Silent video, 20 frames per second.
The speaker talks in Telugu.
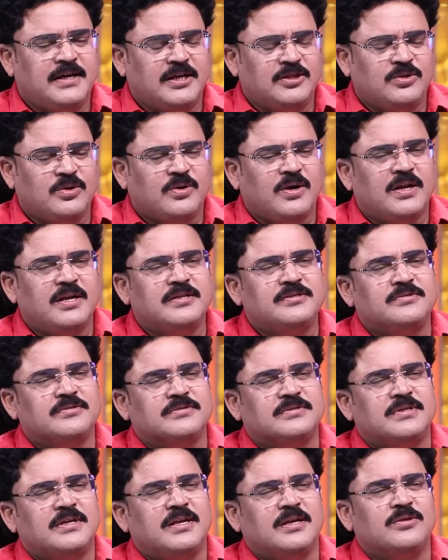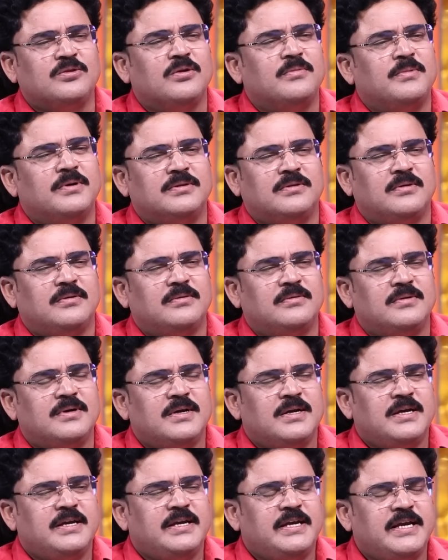ఎంతో కాలం చూస్తున్నారు ఎంతో మంత్రులు
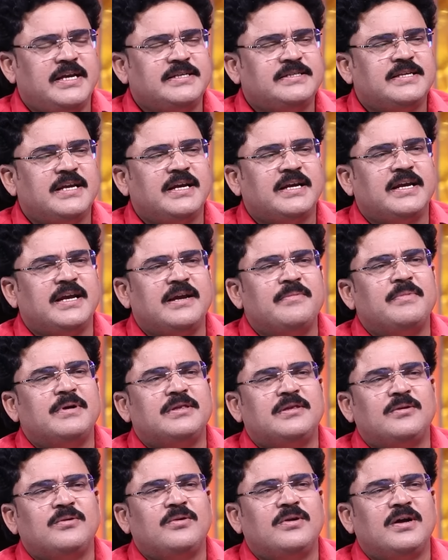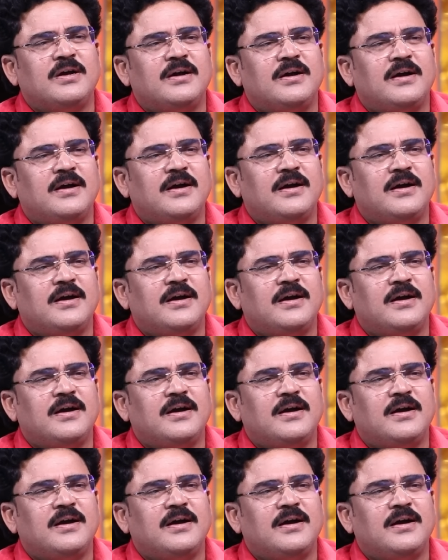ఏ శాఖ ఏ మంత్రి కూడా